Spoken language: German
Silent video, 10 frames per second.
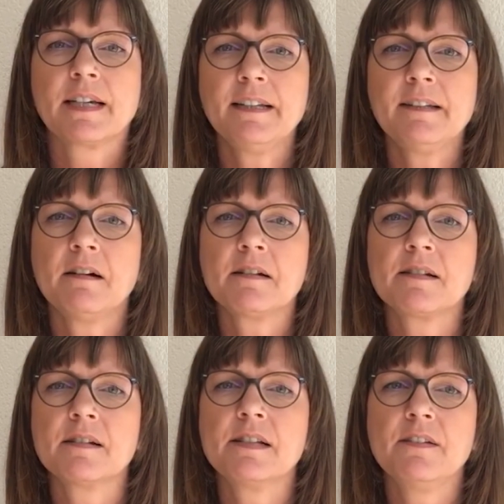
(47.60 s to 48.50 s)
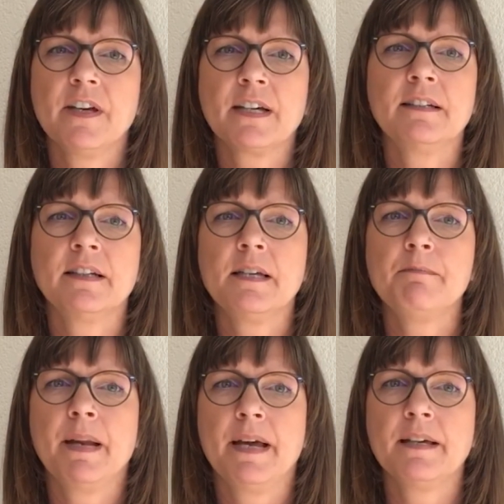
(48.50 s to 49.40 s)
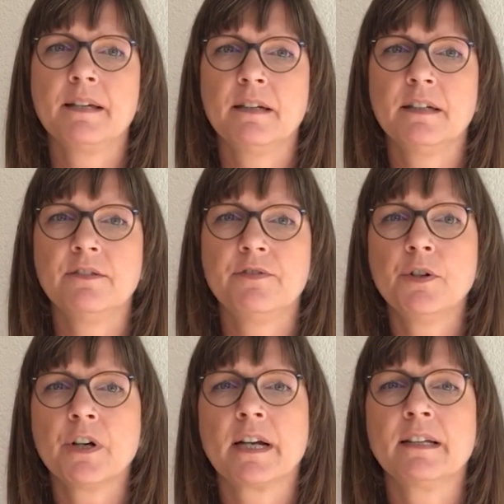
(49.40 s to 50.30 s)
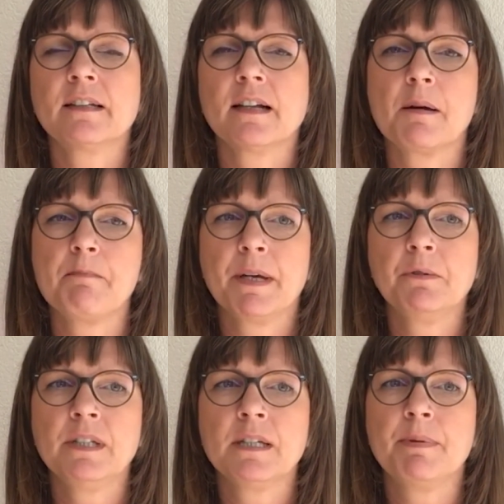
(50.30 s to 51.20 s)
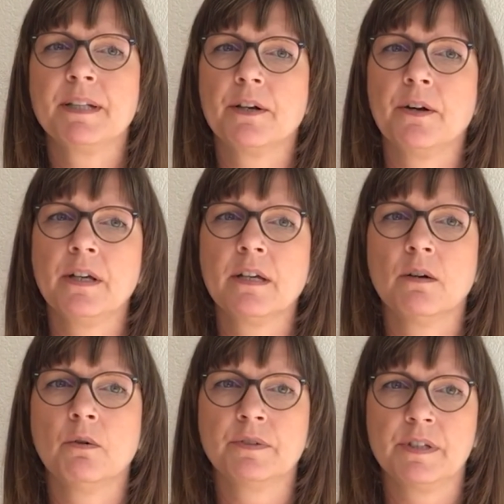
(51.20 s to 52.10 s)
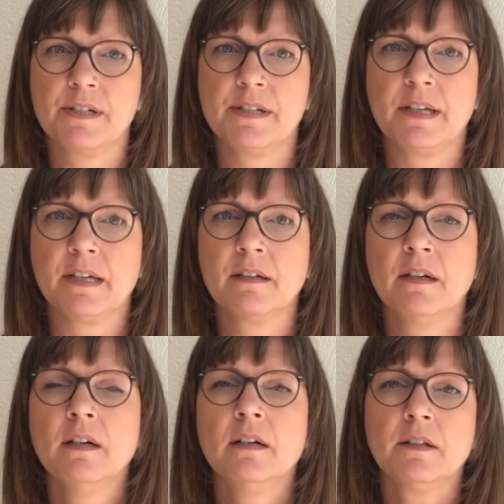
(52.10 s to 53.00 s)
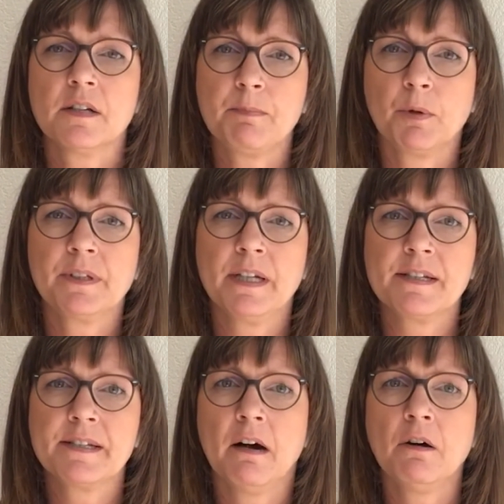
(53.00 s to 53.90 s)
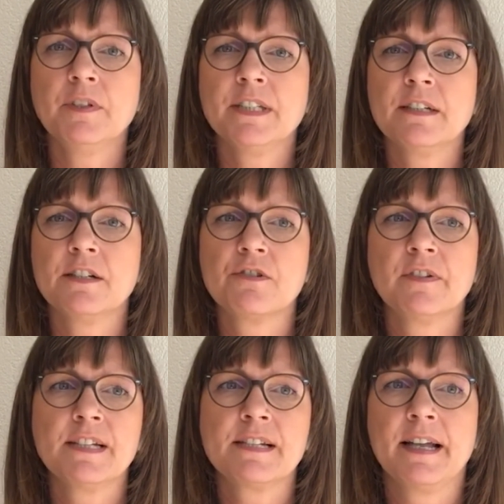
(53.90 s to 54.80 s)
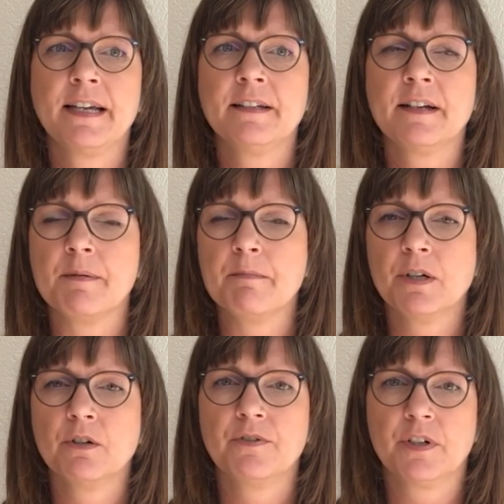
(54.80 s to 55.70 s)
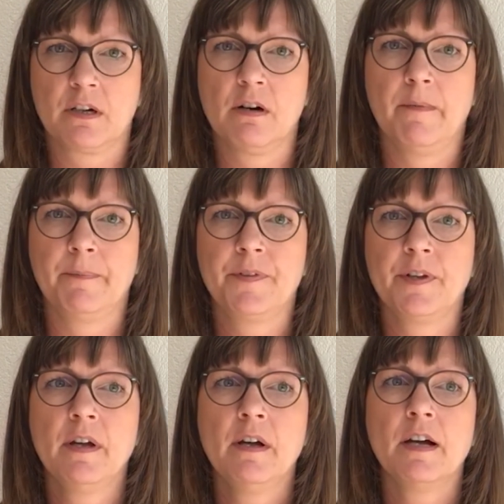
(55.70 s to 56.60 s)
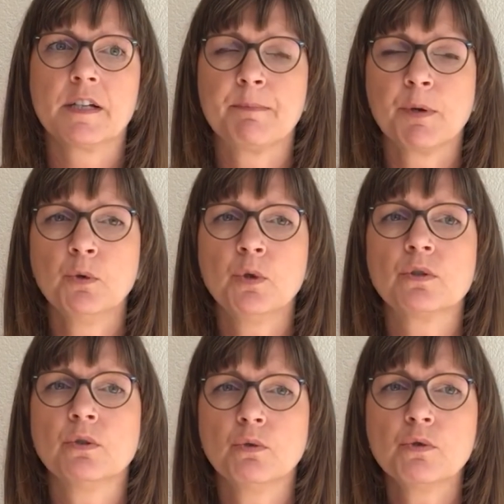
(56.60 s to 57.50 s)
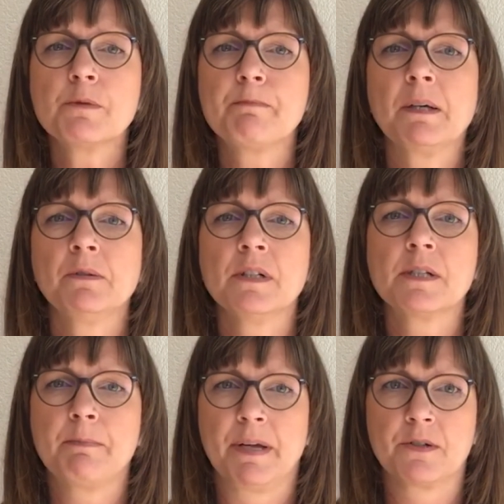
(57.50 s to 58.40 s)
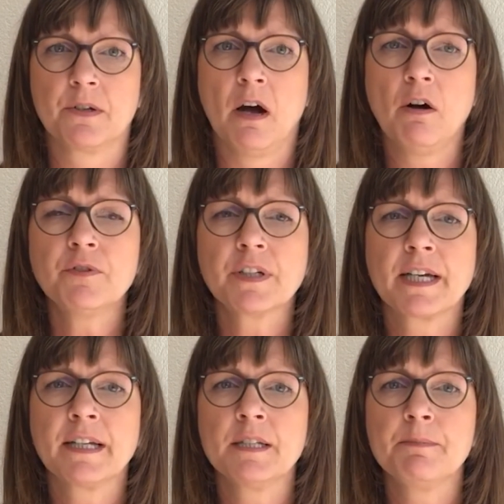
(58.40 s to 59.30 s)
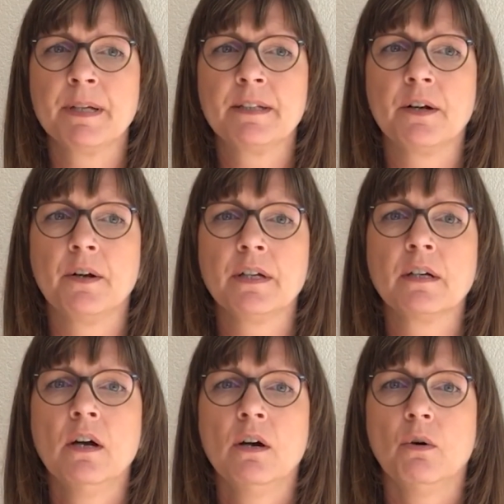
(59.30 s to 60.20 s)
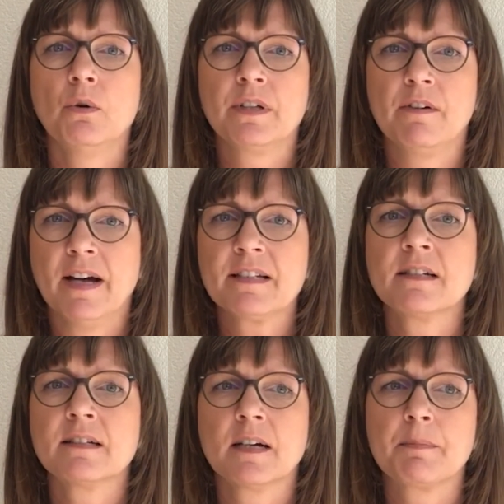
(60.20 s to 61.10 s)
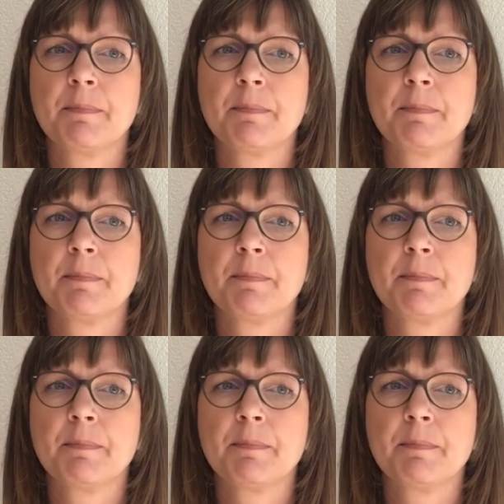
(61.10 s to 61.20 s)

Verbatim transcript: Kitas sind wichtige Player in der frühkindlichen Bildung, Betreuung und Erziehung. Das Potenzial wird in der Schweiz leider immer noch verkannt. Es braucht ausgebildetes Personal für Kinderbetreuung und einen wesentlich